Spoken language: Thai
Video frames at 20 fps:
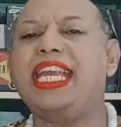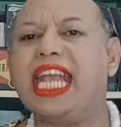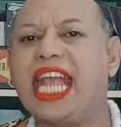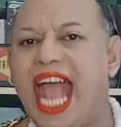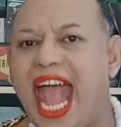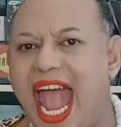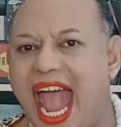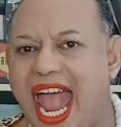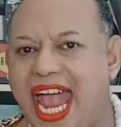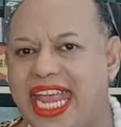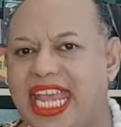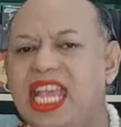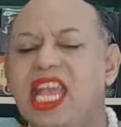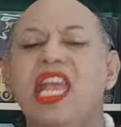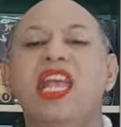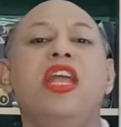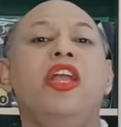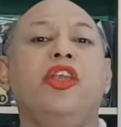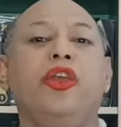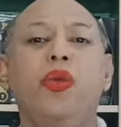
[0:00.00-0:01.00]
รขาย
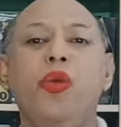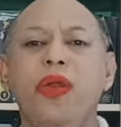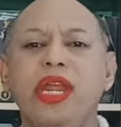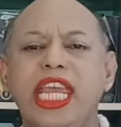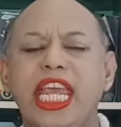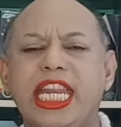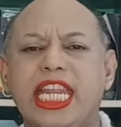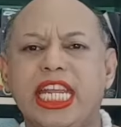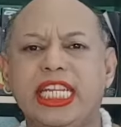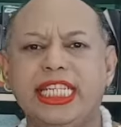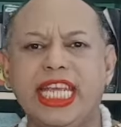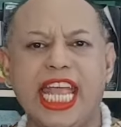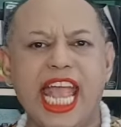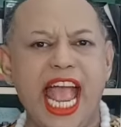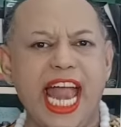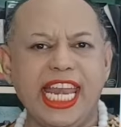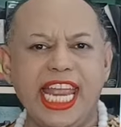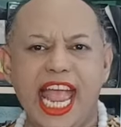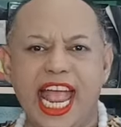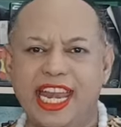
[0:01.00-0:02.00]
ธุรกิจกิจกา
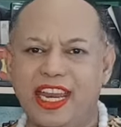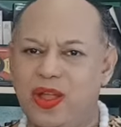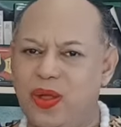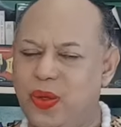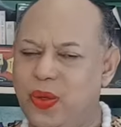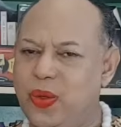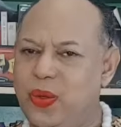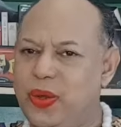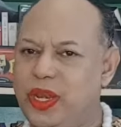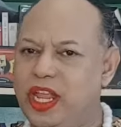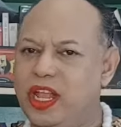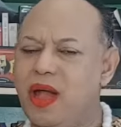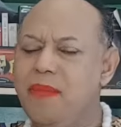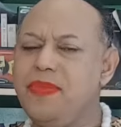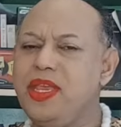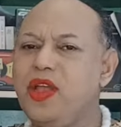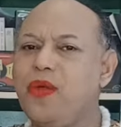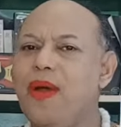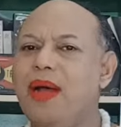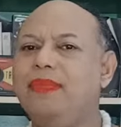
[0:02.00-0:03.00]
รงานของคุณก็
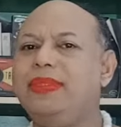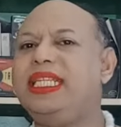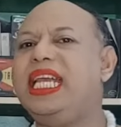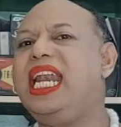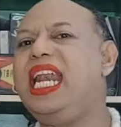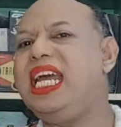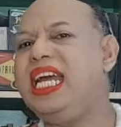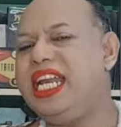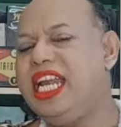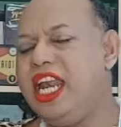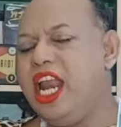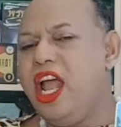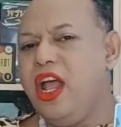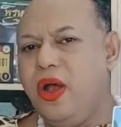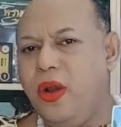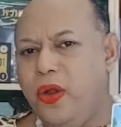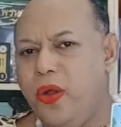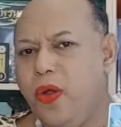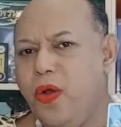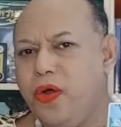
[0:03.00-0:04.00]
มีความเจริญ
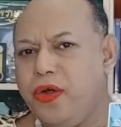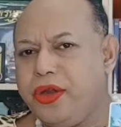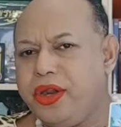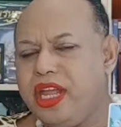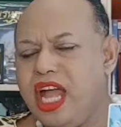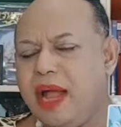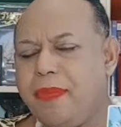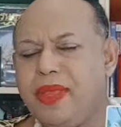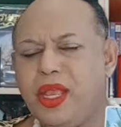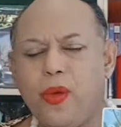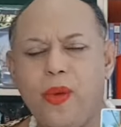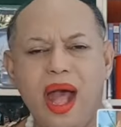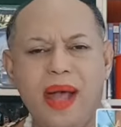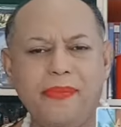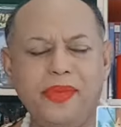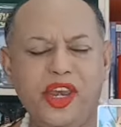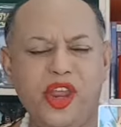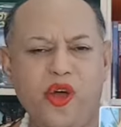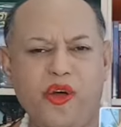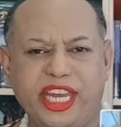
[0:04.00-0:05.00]
รุ่งเรืองมีความ
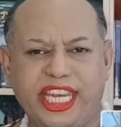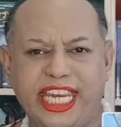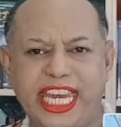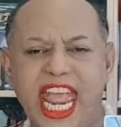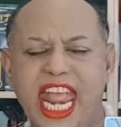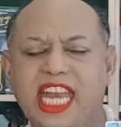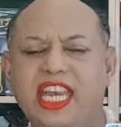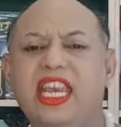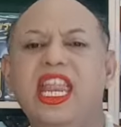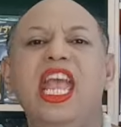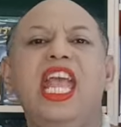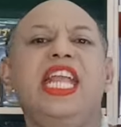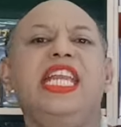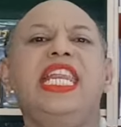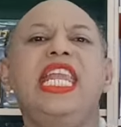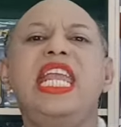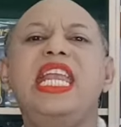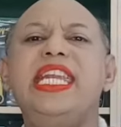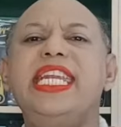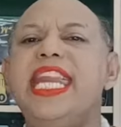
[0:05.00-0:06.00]
โดดเด่น
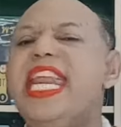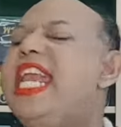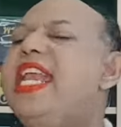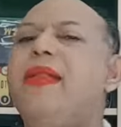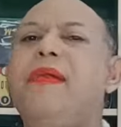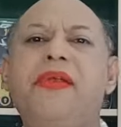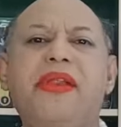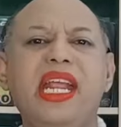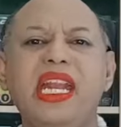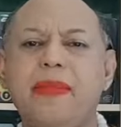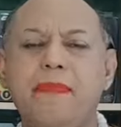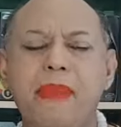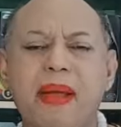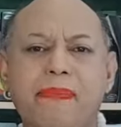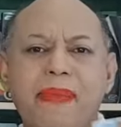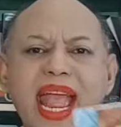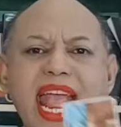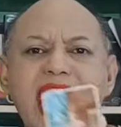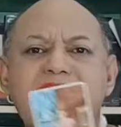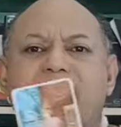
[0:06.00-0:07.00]
ที่ดีรัด
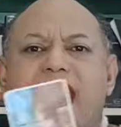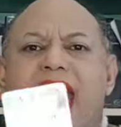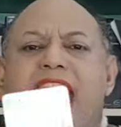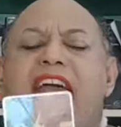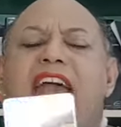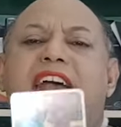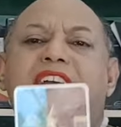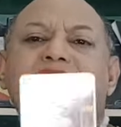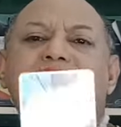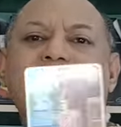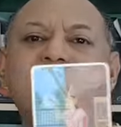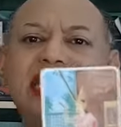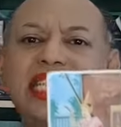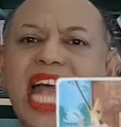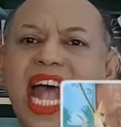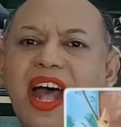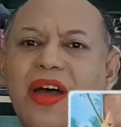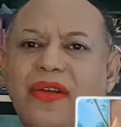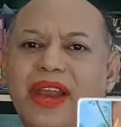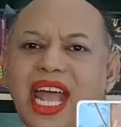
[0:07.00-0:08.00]
มากๆค่ะ
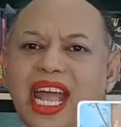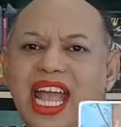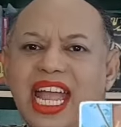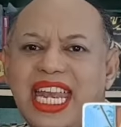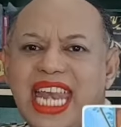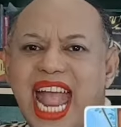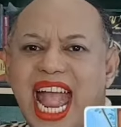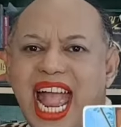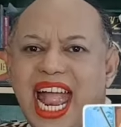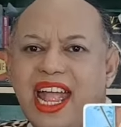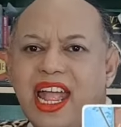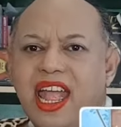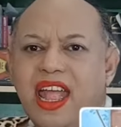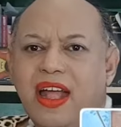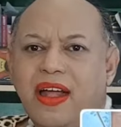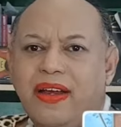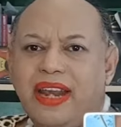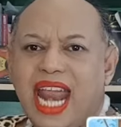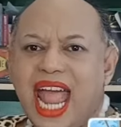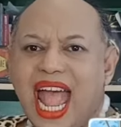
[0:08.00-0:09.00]
ชาวลัคนา
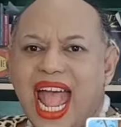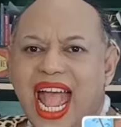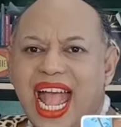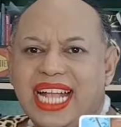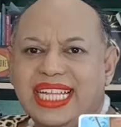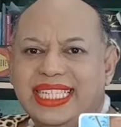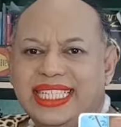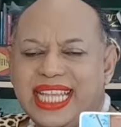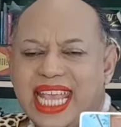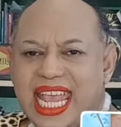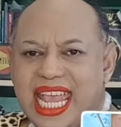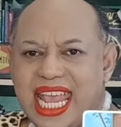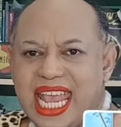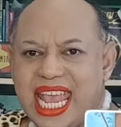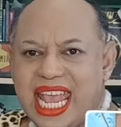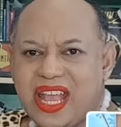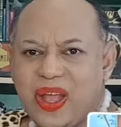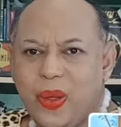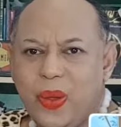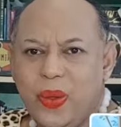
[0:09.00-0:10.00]
ราศี
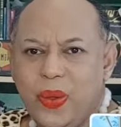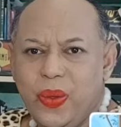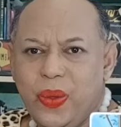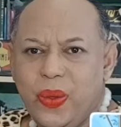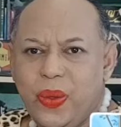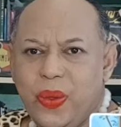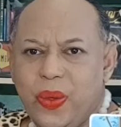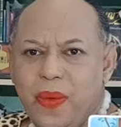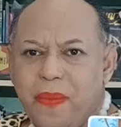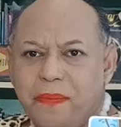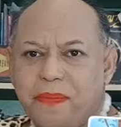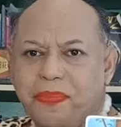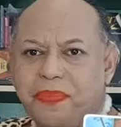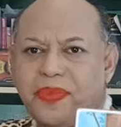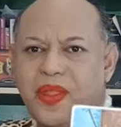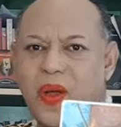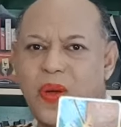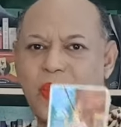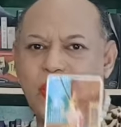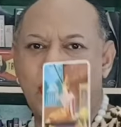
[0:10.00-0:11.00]
กุม
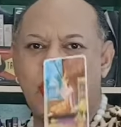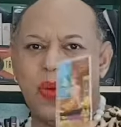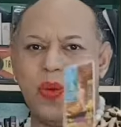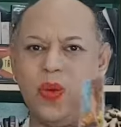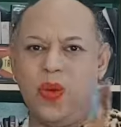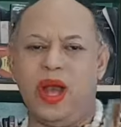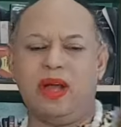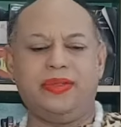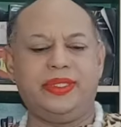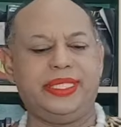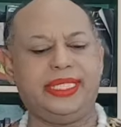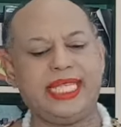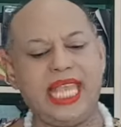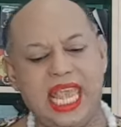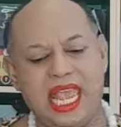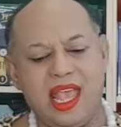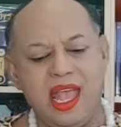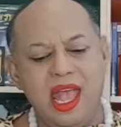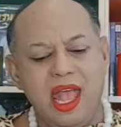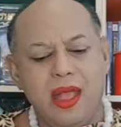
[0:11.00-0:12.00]
โอ้โห เอาสิ
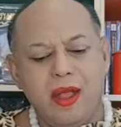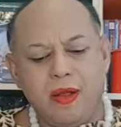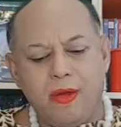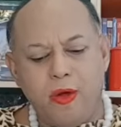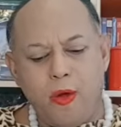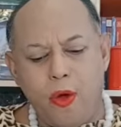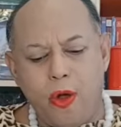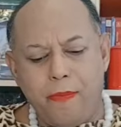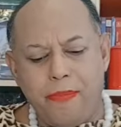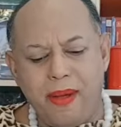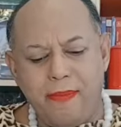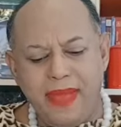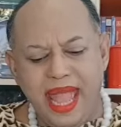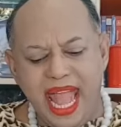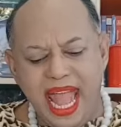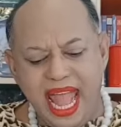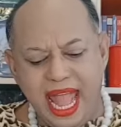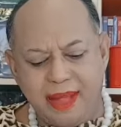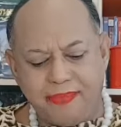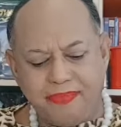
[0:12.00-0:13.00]
องค์พระแม่